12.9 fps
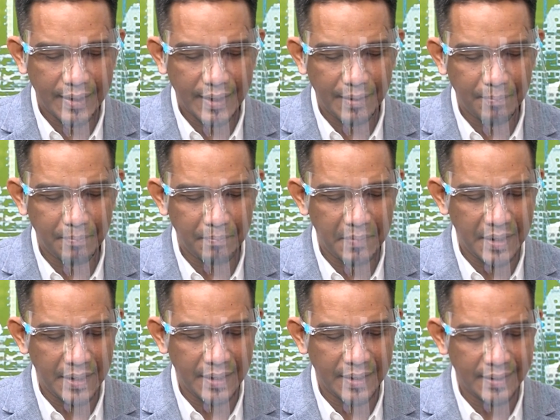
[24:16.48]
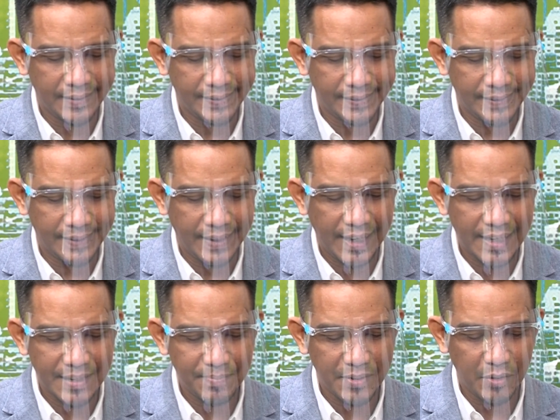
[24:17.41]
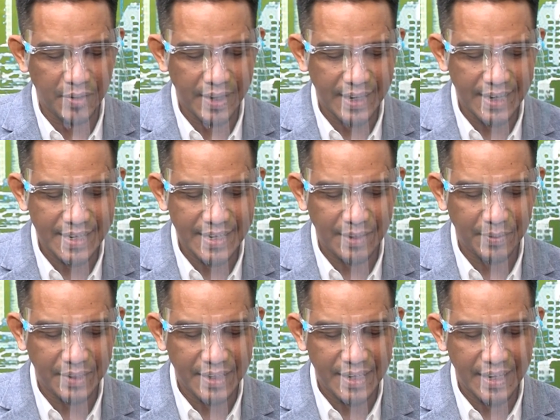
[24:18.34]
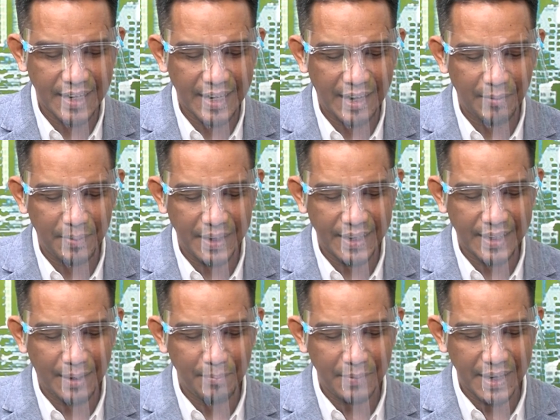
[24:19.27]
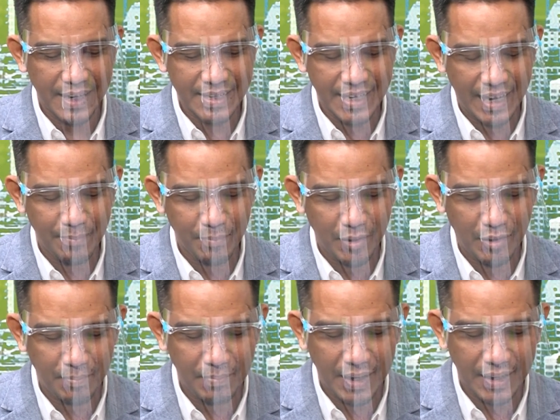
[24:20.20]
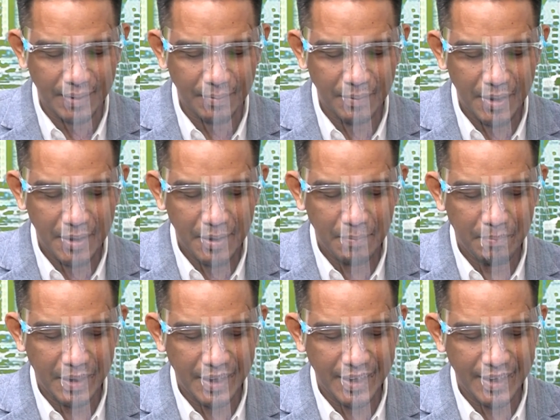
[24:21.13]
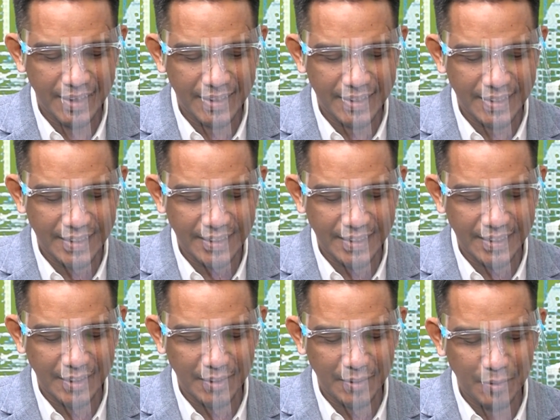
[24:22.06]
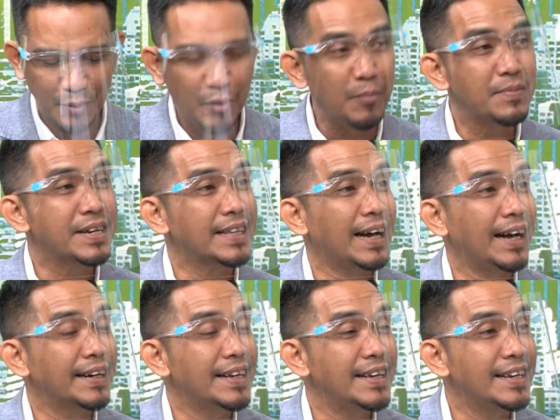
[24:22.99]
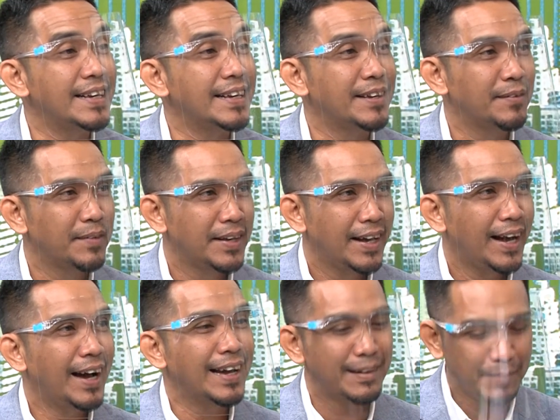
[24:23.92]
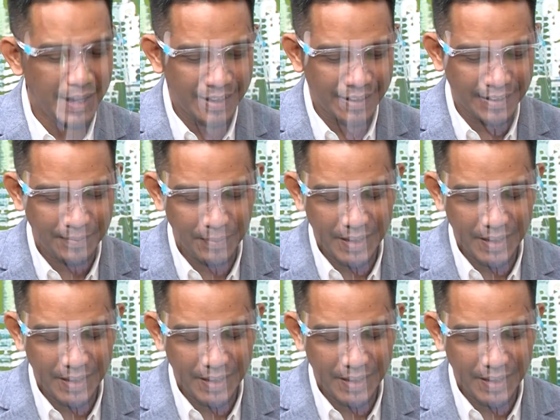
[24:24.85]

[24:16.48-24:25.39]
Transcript: นะครับมี 52 เคสเจ้าหน้าที่เข้าไปทำเอกสารปลอมบ้างไปคุมสถานที่ให้บ้าง